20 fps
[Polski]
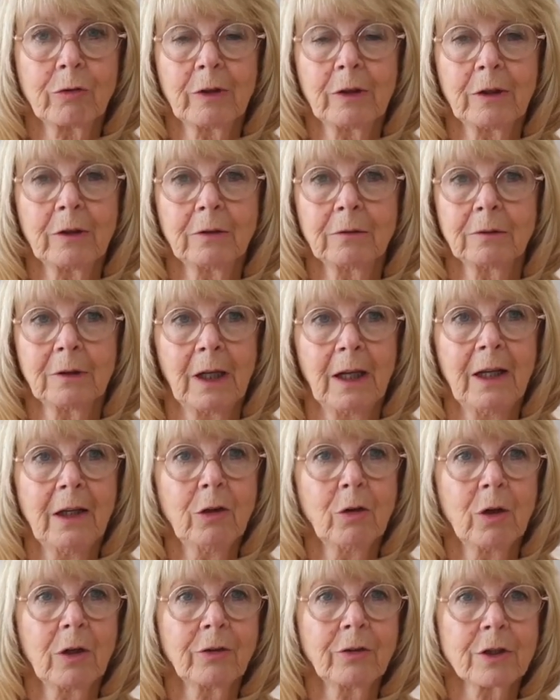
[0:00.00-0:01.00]
zrobimy
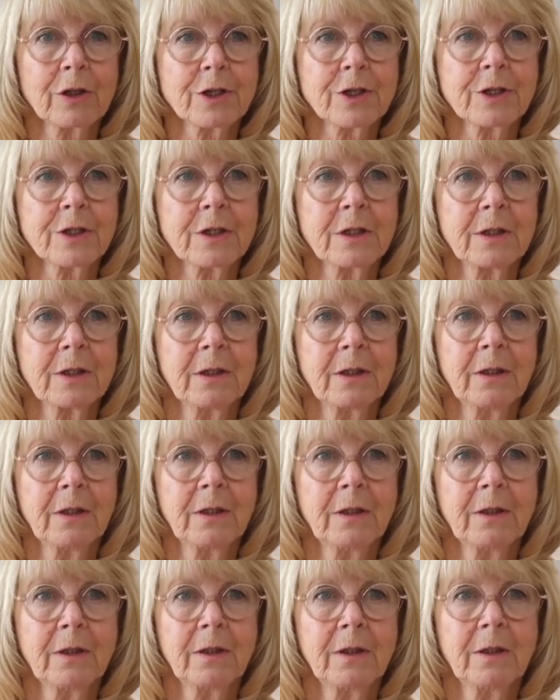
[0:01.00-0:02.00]
wspólnie
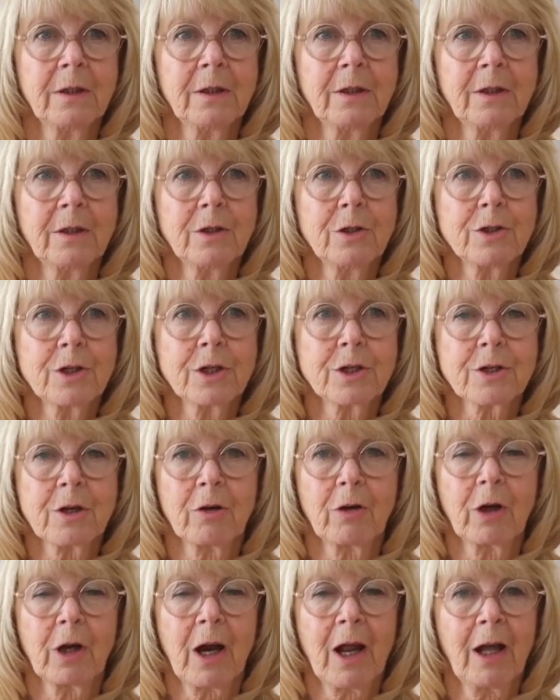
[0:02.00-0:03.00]
ćwiczenie drzewo
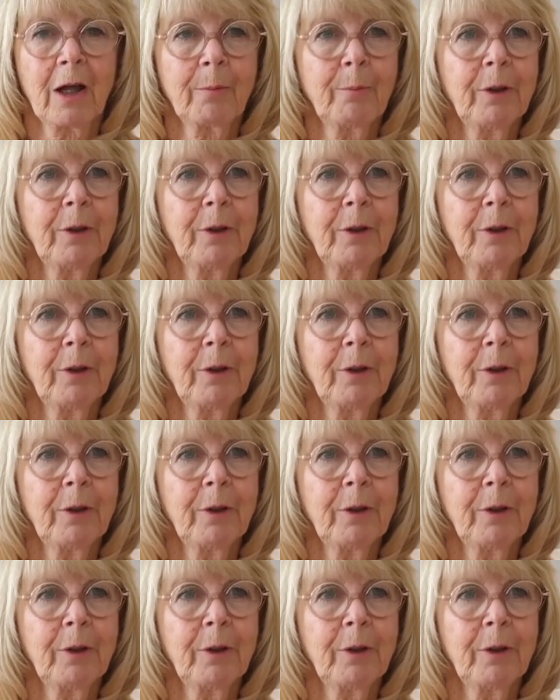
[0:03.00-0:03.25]
życzeń.